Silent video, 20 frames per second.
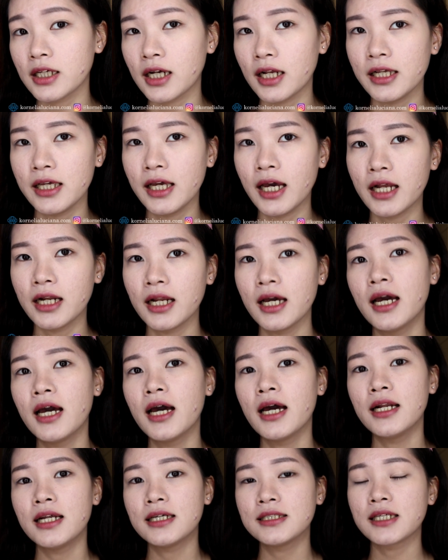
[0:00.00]
kalian
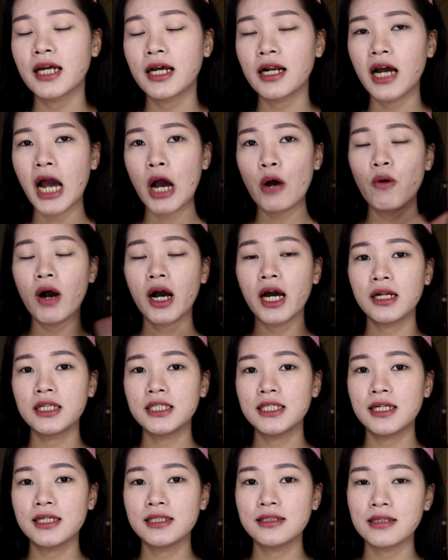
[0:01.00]
nah sekarang aku akan
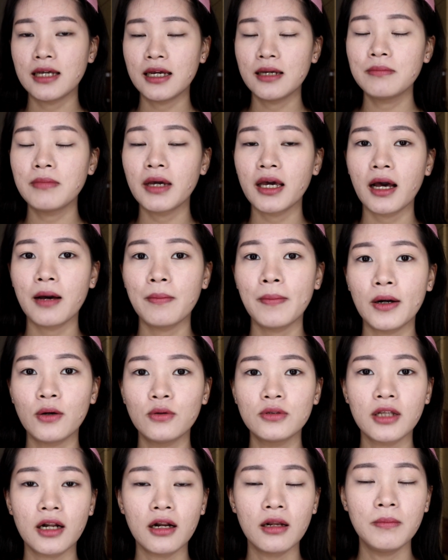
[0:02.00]
menyelesaikan make up
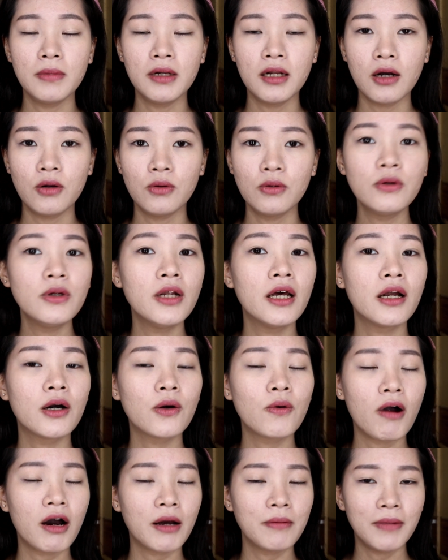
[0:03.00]
aku terlebih dahulu dan
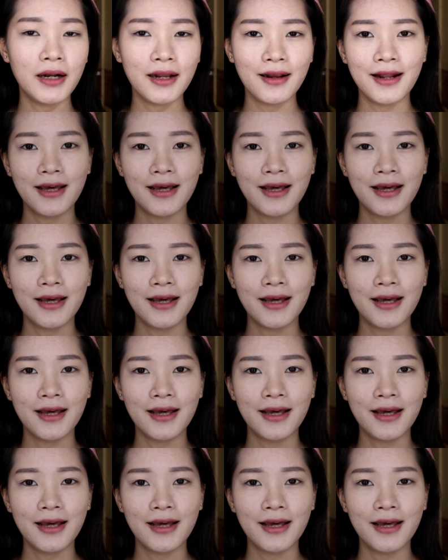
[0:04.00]
aku akan balik